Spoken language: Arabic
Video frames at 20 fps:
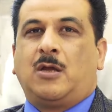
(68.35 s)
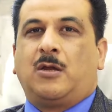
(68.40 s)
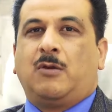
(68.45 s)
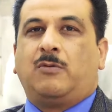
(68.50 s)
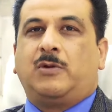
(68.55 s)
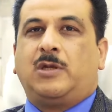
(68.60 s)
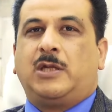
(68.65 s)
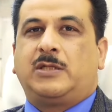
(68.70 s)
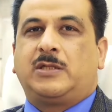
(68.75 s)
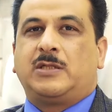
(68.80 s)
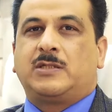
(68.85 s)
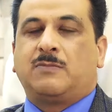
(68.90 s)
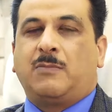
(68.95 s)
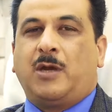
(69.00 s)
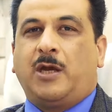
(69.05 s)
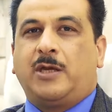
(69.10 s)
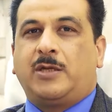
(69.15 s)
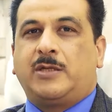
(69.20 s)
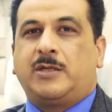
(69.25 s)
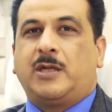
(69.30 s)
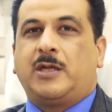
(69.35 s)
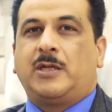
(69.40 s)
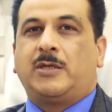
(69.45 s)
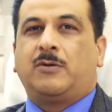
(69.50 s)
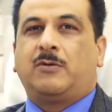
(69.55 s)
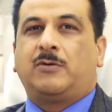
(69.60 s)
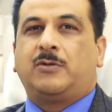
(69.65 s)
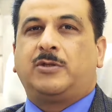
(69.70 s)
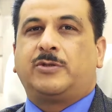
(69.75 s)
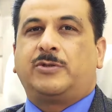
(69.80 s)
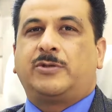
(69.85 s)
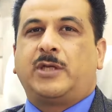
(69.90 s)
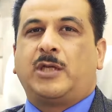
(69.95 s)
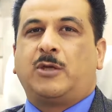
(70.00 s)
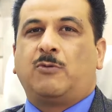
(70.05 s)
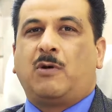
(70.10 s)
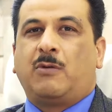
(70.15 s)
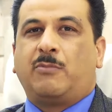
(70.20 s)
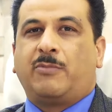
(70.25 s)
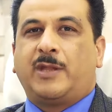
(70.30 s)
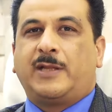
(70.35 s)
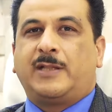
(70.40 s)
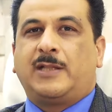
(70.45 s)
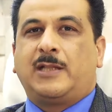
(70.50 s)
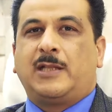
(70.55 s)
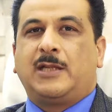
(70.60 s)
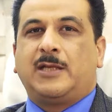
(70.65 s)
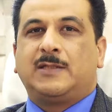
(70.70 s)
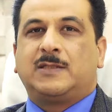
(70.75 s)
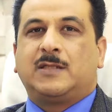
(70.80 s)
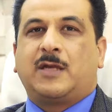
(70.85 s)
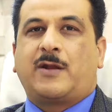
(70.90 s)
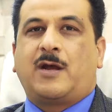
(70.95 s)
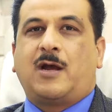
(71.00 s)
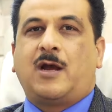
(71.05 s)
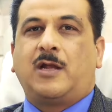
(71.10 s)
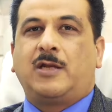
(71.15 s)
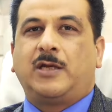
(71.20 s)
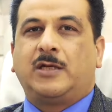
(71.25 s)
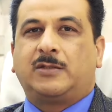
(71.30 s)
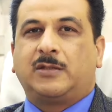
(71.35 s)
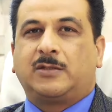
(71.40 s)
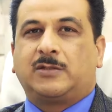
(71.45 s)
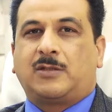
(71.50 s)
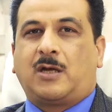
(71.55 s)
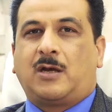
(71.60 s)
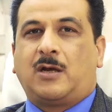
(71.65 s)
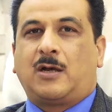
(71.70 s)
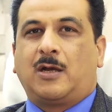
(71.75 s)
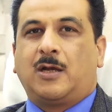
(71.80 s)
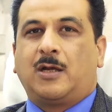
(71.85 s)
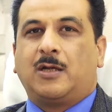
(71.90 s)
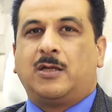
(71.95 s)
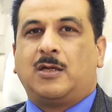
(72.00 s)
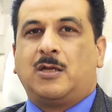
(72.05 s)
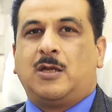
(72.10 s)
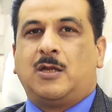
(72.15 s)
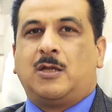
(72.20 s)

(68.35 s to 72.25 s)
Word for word: واللي تسمح لنا انه ننطي ومضة ليزر عالية الطاقة